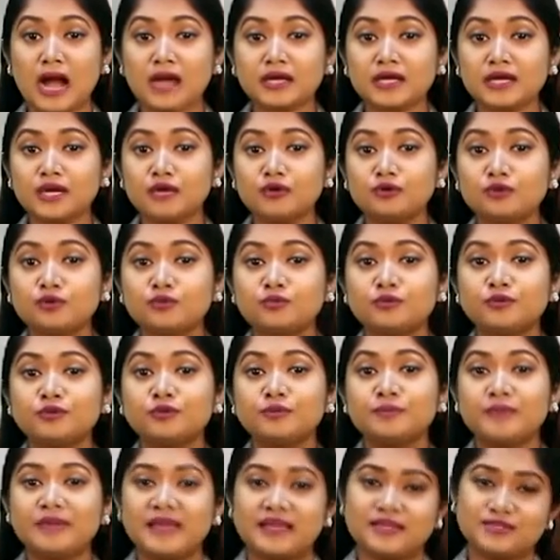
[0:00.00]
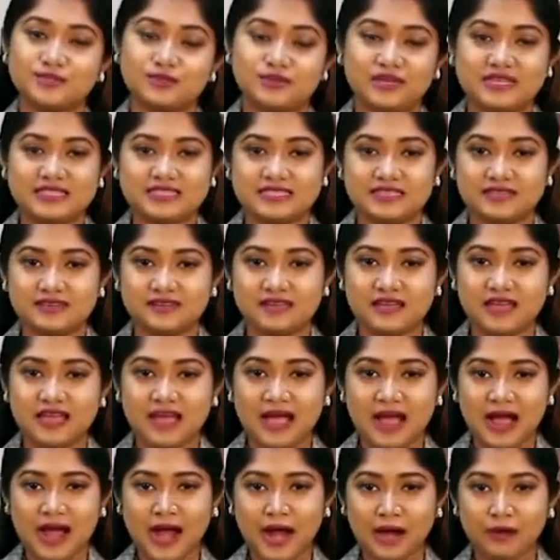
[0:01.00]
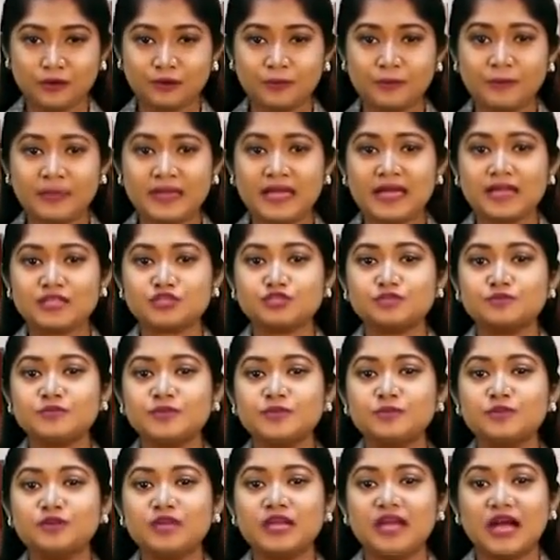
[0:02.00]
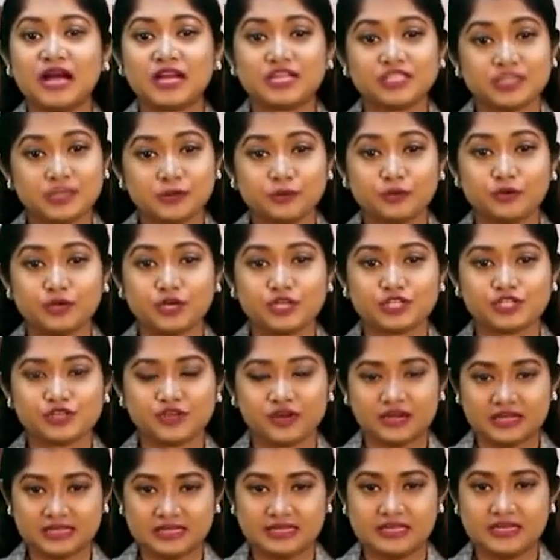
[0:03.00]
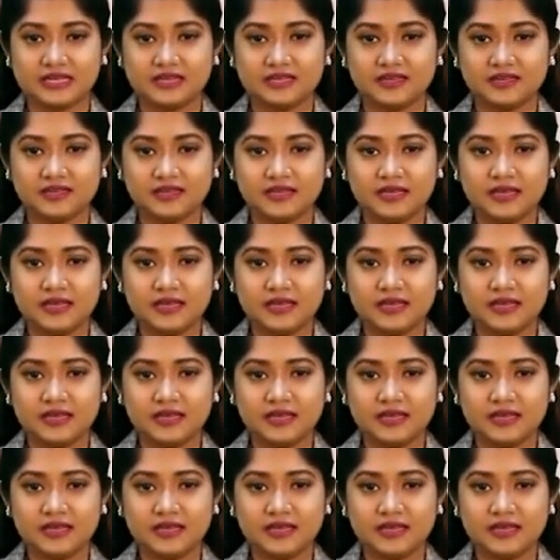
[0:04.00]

আটান্ন মন পেঁয়াজ তুলেছেন আরও পেঁয়াজ উঠবে বলে আশা প্রকাশ করেন তিনি